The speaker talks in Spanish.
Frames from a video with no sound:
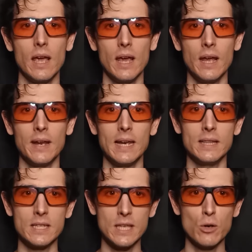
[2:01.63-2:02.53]
eh, en el
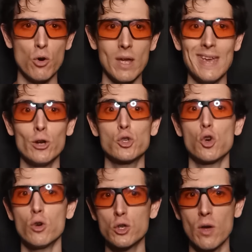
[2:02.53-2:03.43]
intestino y no
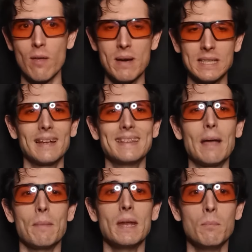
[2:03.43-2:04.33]
solo eso, además,
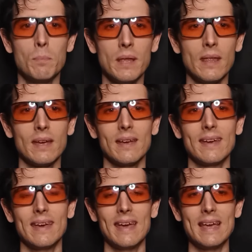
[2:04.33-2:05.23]
también impide
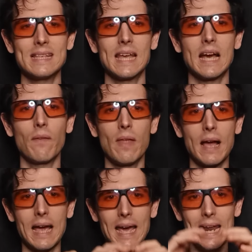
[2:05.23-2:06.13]
que esta
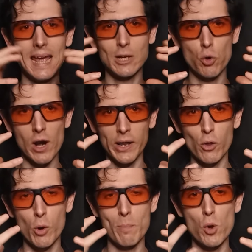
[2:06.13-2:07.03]
Candida crea a su
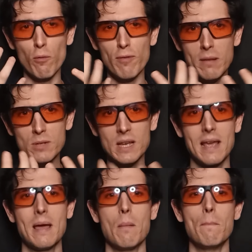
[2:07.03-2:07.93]
alrededor biofilms
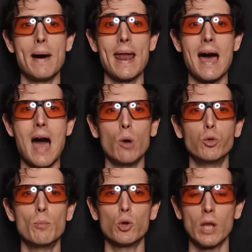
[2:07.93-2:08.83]
para
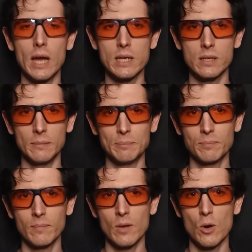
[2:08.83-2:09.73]
autoprotegerse,
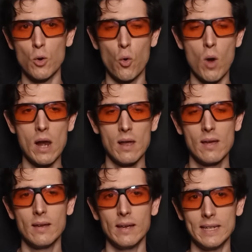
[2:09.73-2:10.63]
lo cual
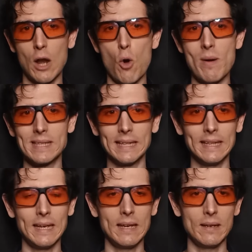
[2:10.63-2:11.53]
es algo
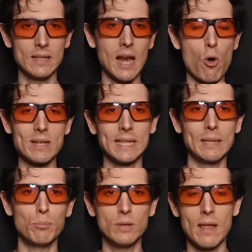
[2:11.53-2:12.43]
bastante es algo
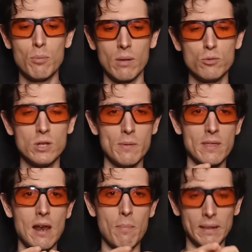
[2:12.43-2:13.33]
bastante putada porque muchas
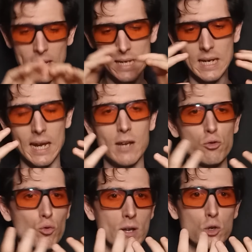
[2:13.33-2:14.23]
veces las bacterias se quedan
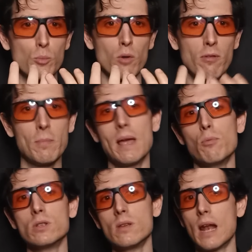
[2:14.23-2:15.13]
esos biofilm y ya
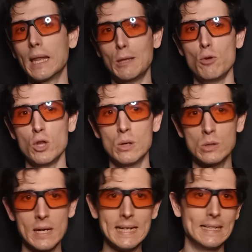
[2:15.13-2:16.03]
puedes tirar
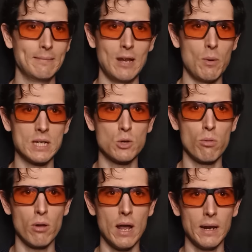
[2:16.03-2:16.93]
antibióticos que no vas a
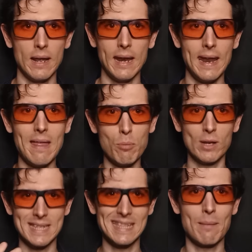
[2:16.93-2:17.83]
solucionar nada
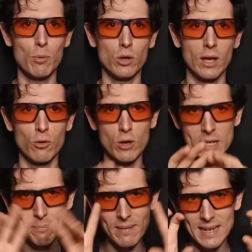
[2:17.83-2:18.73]
porque se están protegiendo en,
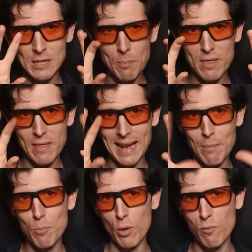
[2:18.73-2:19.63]
esa especie de
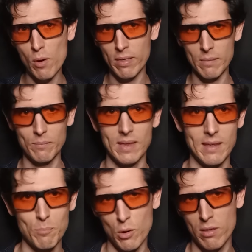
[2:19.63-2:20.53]
campo de fuerza,
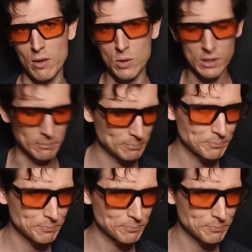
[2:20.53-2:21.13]
de, por decirlo así.